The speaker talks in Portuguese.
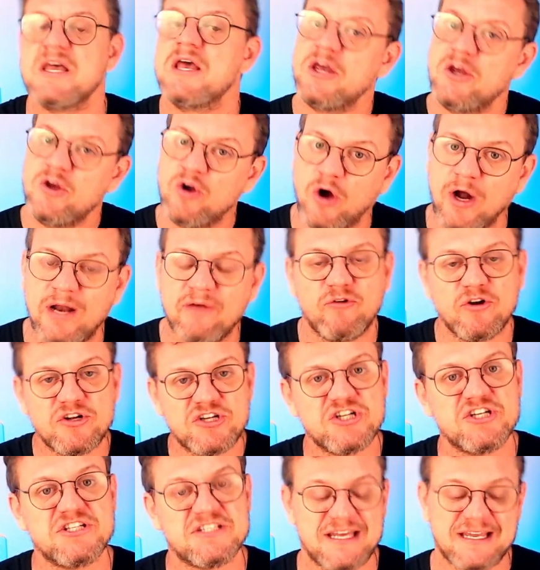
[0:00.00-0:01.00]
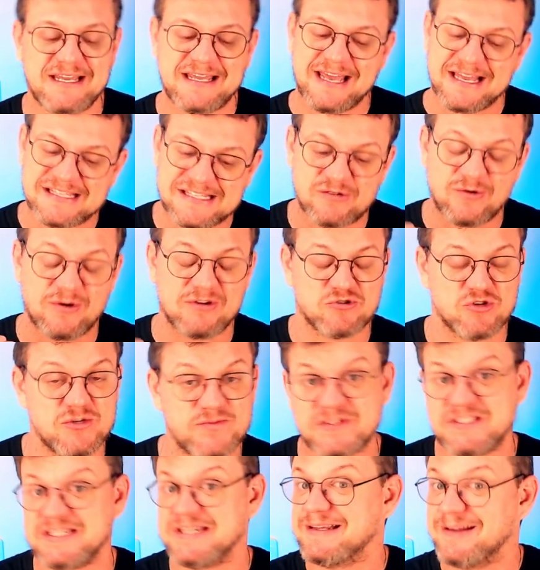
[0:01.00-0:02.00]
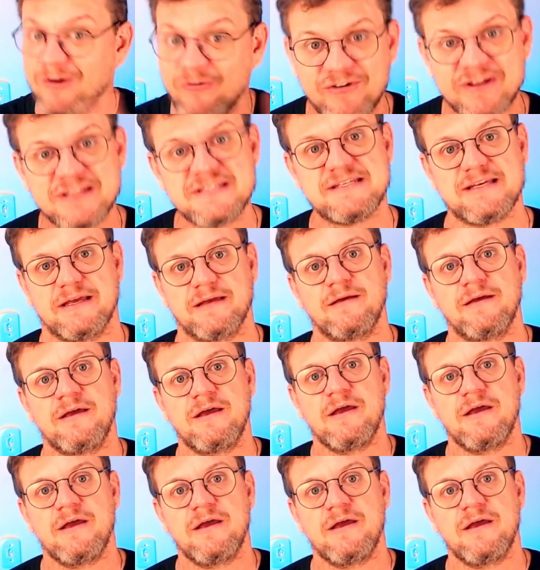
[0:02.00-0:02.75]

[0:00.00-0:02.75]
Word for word: e olha, vou te dizer que essas são razões para você não fazer.